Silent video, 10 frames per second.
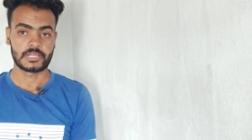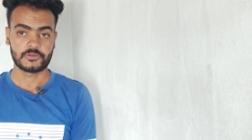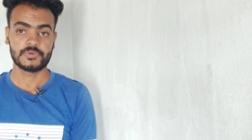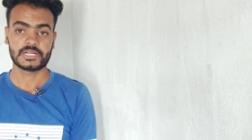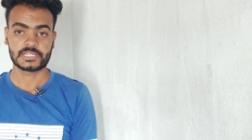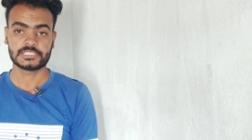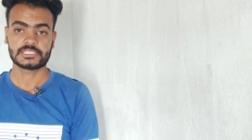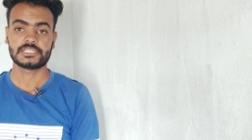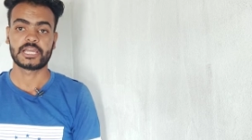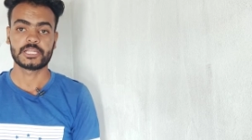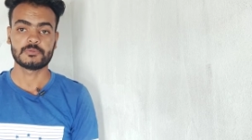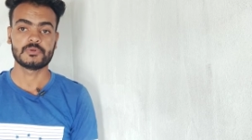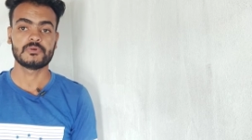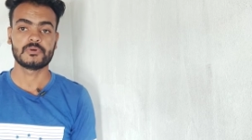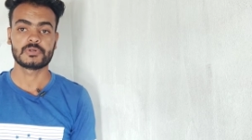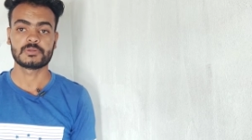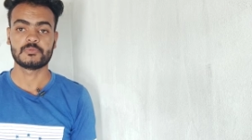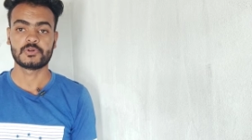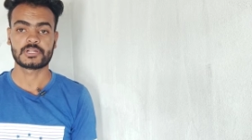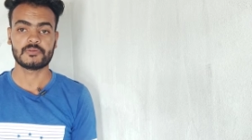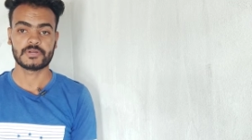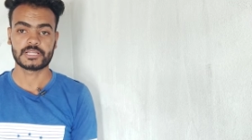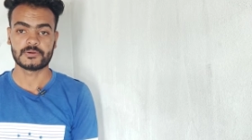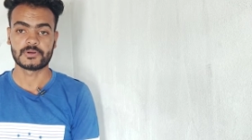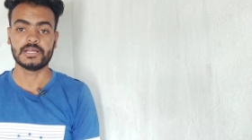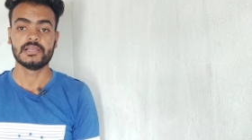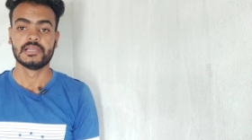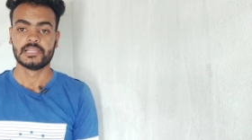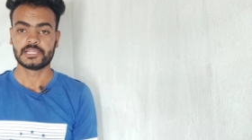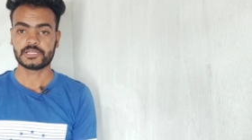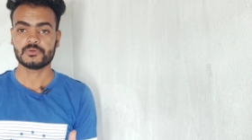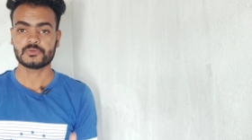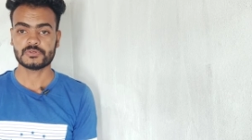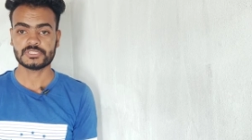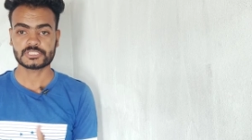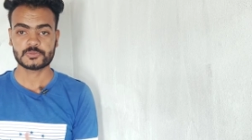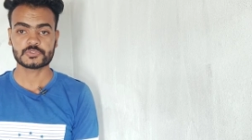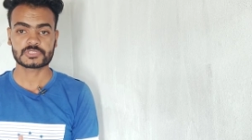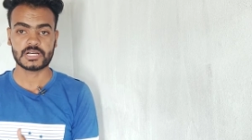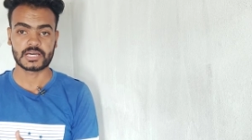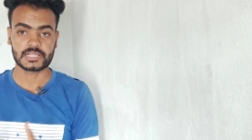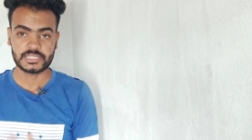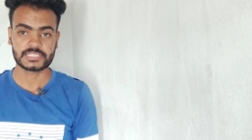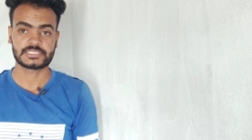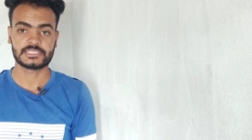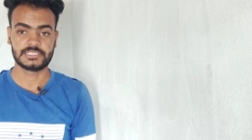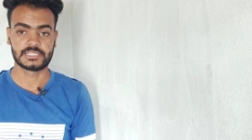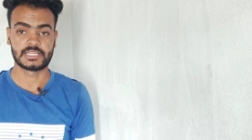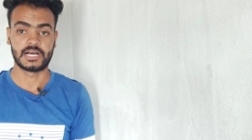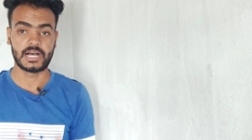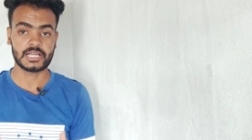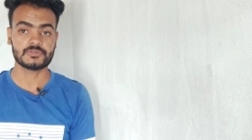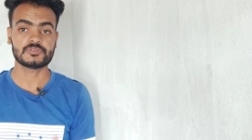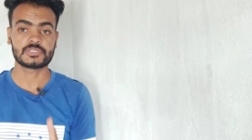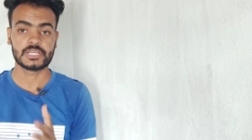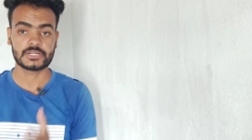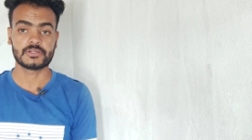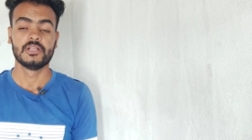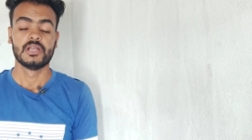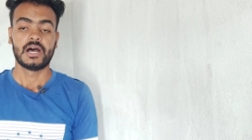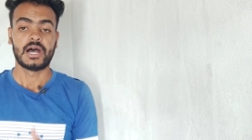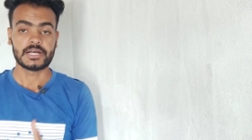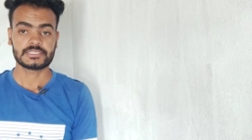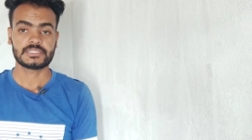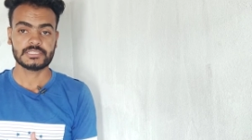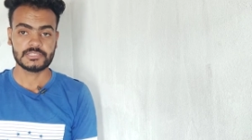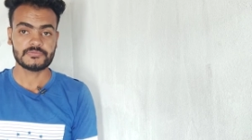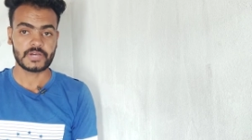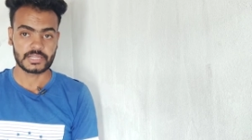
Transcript: लाइव भी कर रहे जैसे डायनामो और मोटल वगैरह हो गए लेकिन उन्होंने सिर्फ उसका अर्ली एक्सेस दिया था आज उस डेट आज के दिन